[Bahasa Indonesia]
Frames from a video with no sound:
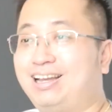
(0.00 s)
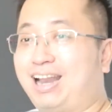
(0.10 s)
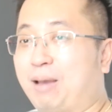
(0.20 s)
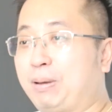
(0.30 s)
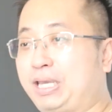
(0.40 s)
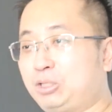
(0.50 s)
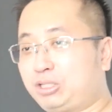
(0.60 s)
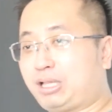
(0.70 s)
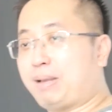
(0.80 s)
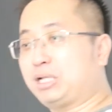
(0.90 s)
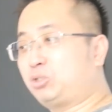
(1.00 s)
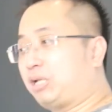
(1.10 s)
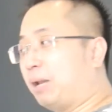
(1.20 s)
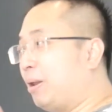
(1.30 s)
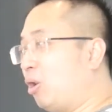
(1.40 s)
Nah, begitu kita masuk
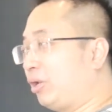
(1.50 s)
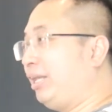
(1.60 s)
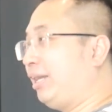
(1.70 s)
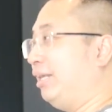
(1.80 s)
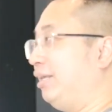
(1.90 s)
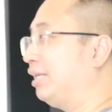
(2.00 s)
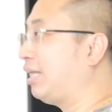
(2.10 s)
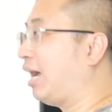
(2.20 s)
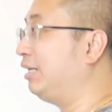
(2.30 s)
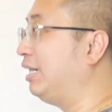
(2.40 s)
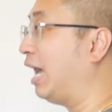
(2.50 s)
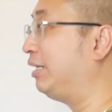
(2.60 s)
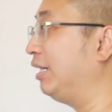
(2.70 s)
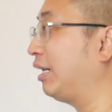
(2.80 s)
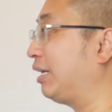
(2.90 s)
dan belok kiri, kita kan
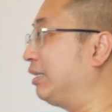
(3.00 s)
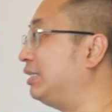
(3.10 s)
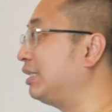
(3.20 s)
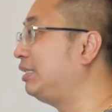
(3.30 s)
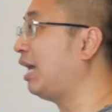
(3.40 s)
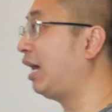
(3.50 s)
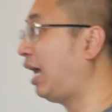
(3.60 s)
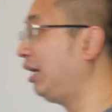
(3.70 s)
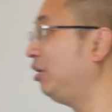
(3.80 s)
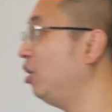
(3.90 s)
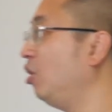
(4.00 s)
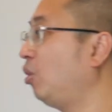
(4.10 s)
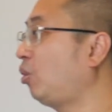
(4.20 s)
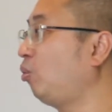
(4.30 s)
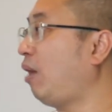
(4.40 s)
dihadir, disediakan
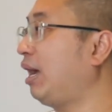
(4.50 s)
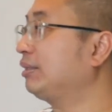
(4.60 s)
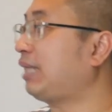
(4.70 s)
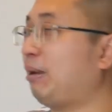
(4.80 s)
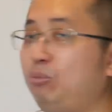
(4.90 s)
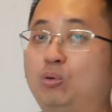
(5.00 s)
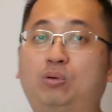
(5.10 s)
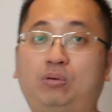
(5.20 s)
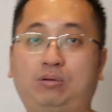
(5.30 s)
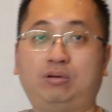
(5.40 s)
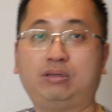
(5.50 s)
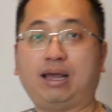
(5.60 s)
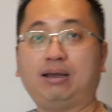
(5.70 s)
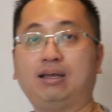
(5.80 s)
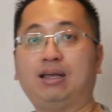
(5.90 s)
ruang tamu,
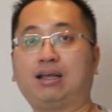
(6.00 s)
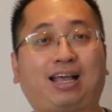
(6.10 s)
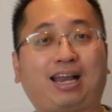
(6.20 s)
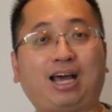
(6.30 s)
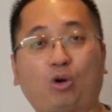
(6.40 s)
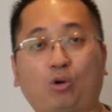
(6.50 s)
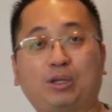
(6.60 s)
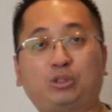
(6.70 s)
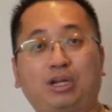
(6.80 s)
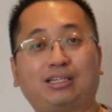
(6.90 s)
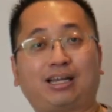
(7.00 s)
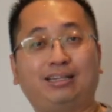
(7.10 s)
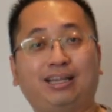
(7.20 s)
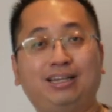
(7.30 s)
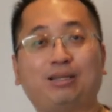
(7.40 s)
ya. Karena kalau rumah sudah
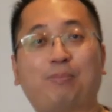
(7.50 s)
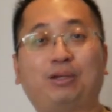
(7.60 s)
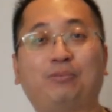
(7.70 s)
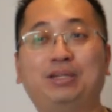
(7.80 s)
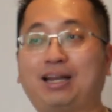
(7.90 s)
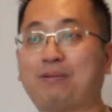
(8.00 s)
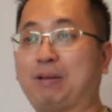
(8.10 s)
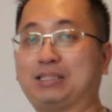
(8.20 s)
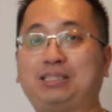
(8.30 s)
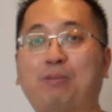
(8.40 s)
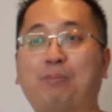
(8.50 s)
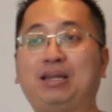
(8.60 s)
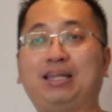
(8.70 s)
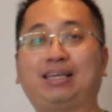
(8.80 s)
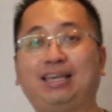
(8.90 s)
segede ini, sahabat The Winner pasti
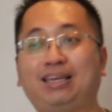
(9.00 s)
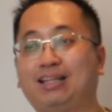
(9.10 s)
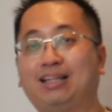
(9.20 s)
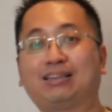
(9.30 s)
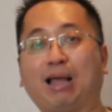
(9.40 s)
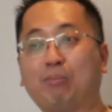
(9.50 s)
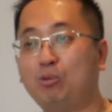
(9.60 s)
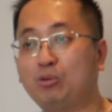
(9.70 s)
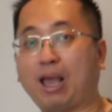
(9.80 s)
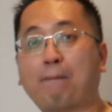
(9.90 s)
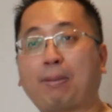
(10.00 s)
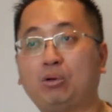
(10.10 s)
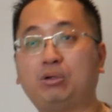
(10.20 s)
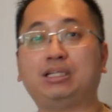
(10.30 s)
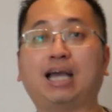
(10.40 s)
memiliki tamu yang
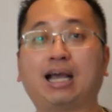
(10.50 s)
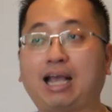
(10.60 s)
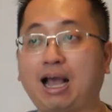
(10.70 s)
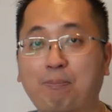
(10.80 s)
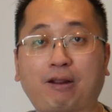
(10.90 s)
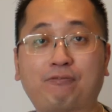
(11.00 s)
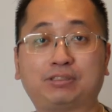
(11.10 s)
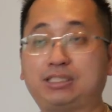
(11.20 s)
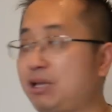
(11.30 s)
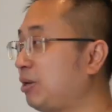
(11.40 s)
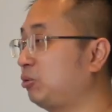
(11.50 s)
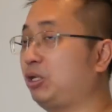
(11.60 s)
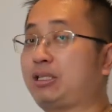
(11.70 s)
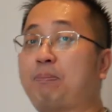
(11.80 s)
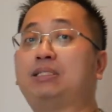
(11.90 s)
perlu dijaga privasinya
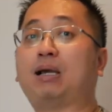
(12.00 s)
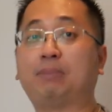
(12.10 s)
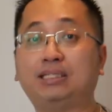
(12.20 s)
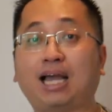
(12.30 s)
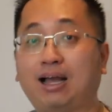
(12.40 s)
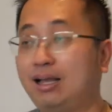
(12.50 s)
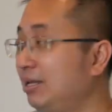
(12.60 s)
waktu kita bincang-bincang.